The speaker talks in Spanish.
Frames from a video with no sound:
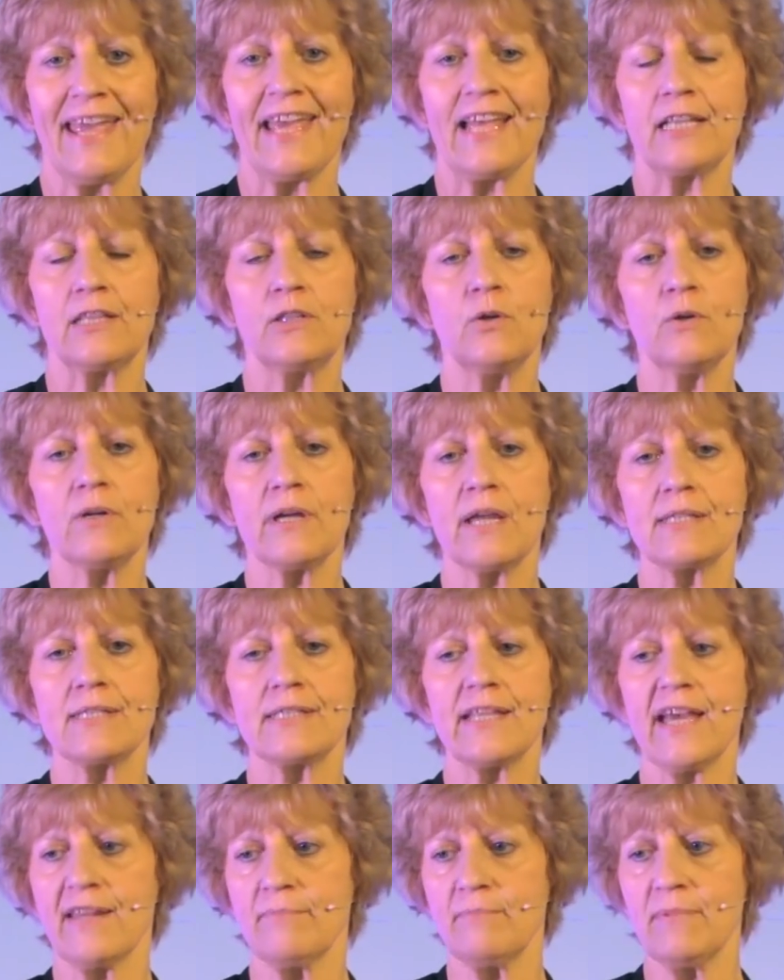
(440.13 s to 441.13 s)
el don que
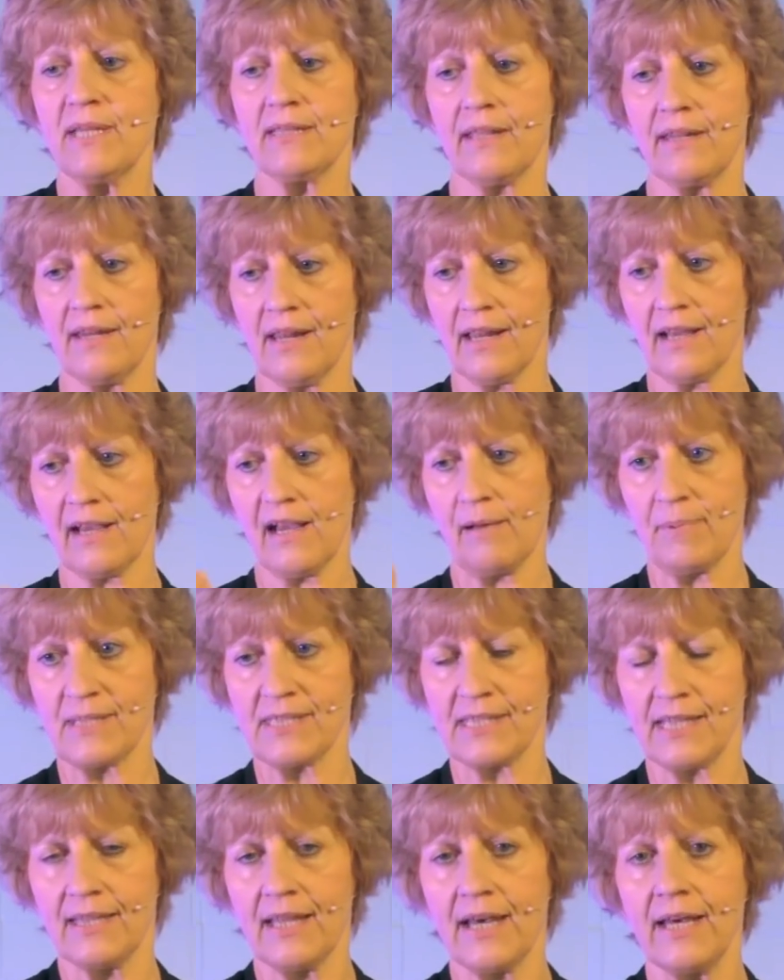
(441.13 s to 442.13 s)
está en mí tiene la
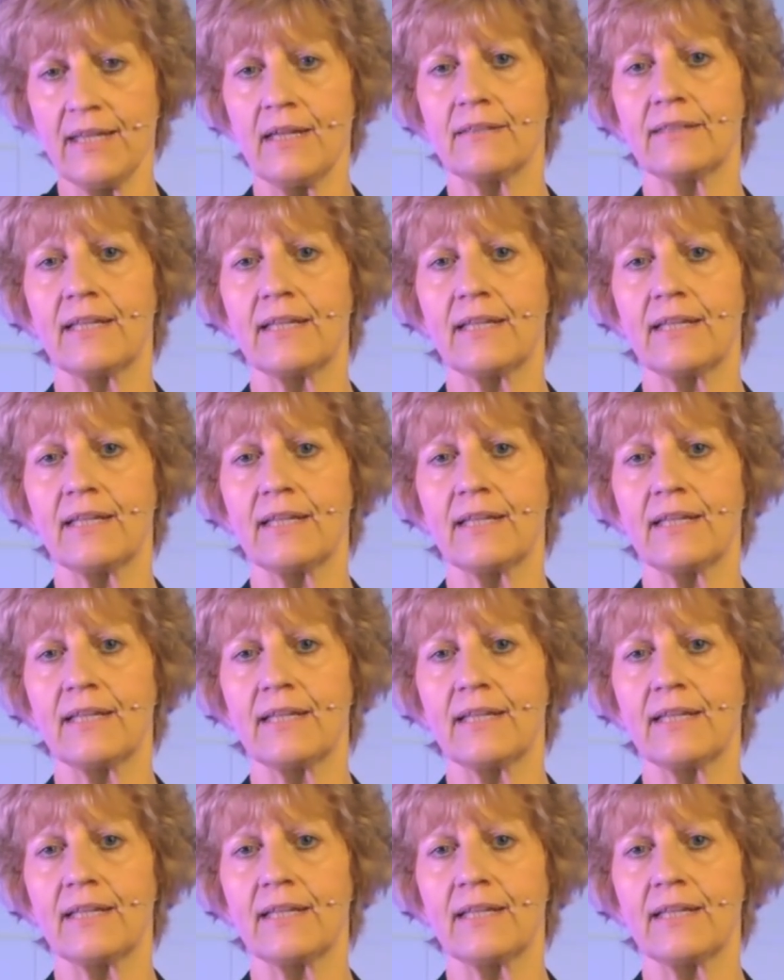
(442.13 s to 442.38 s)
capacidad